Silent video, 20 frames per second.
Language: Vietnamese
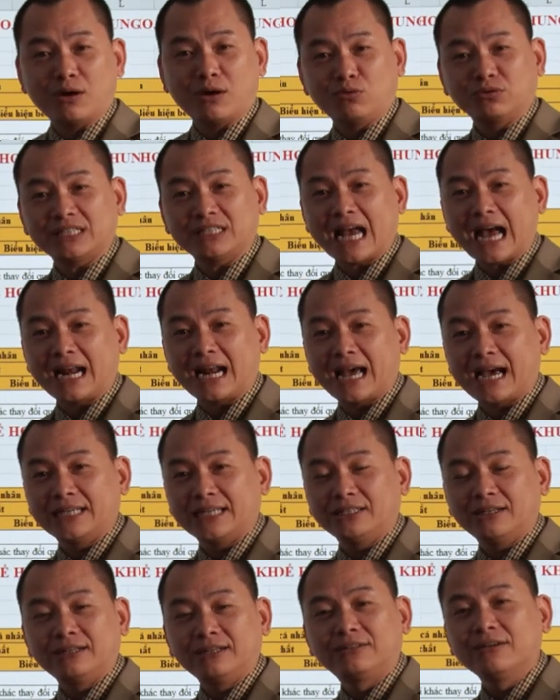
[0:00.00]
ông già lại
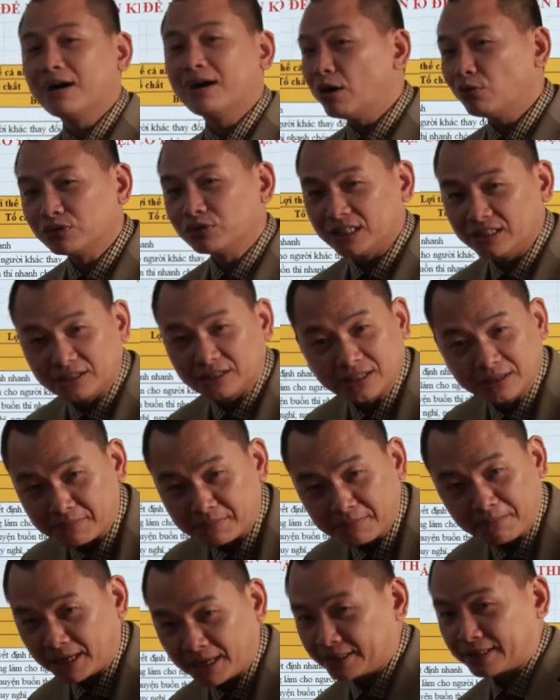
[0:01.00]
cho nên thường ông chỉ được
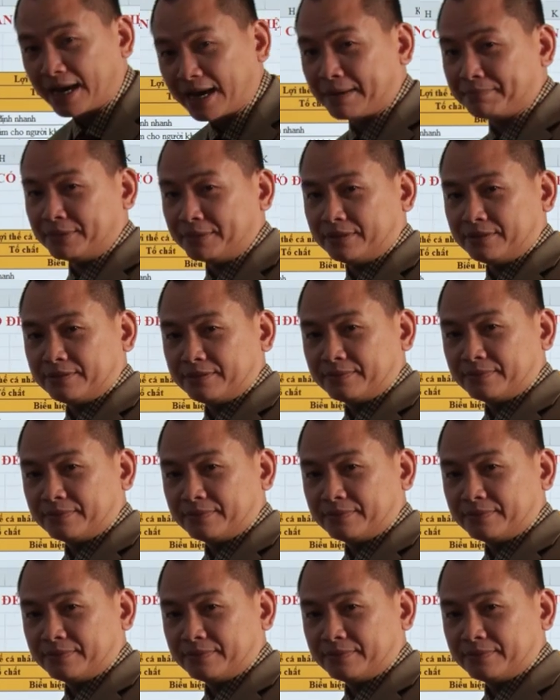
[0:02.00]
7-8 thôi.